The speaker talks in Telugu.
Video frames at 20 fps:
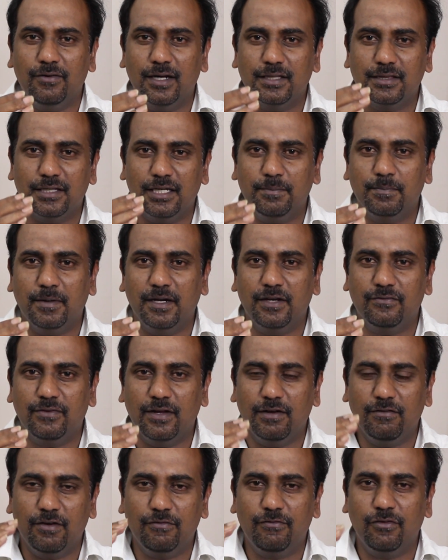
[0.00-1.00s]
ఆ త్రీ పాయింట్
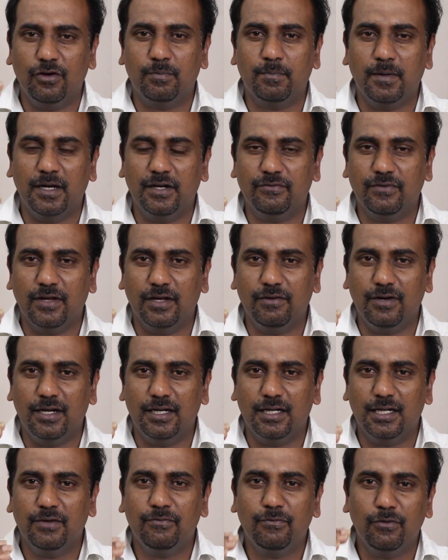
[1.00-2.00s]
ఆ ఫోర్ పాయింట్ ఫైవ్
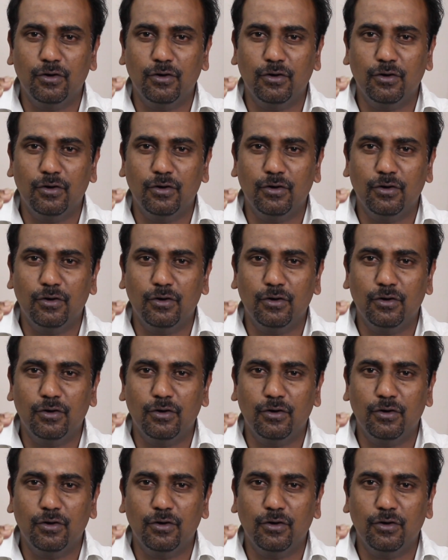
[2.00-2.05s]
అంటే